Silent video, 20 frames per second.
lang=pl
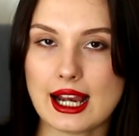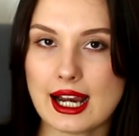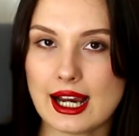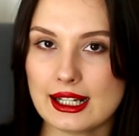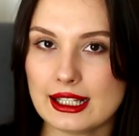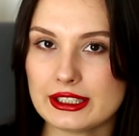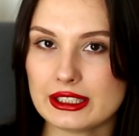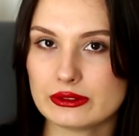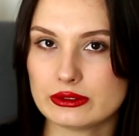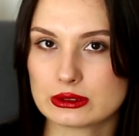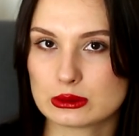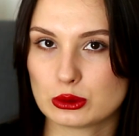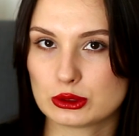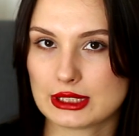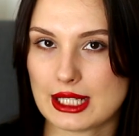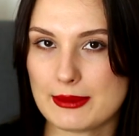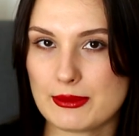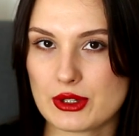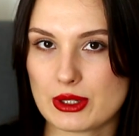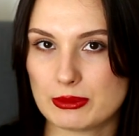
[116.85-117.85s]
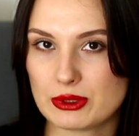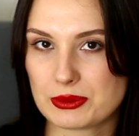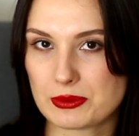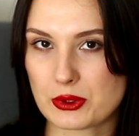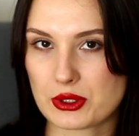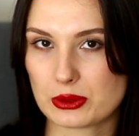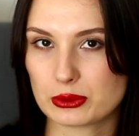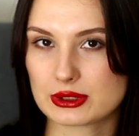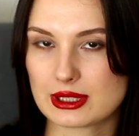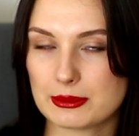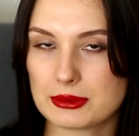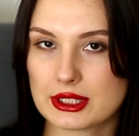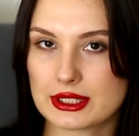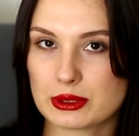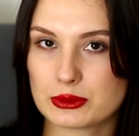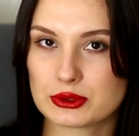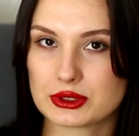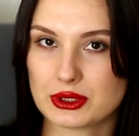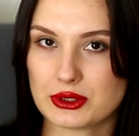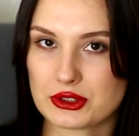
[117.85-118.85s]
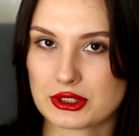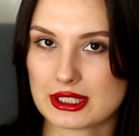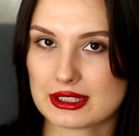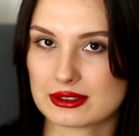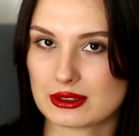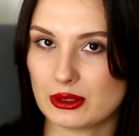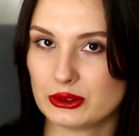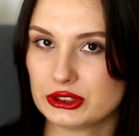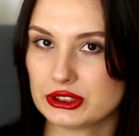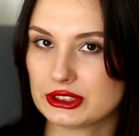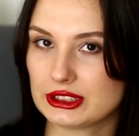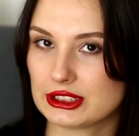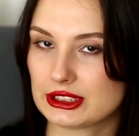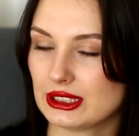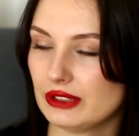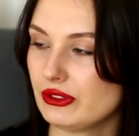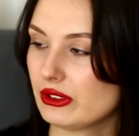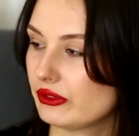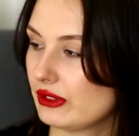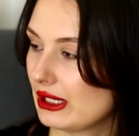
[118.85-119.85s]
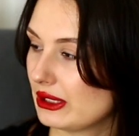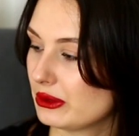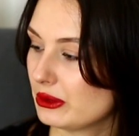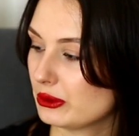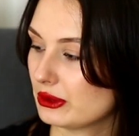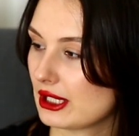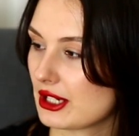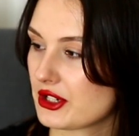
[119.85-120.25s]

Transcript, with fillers: ale nie wykluczam, że być może uda mi się tę książkę skończyć jeszcze w kwietniu,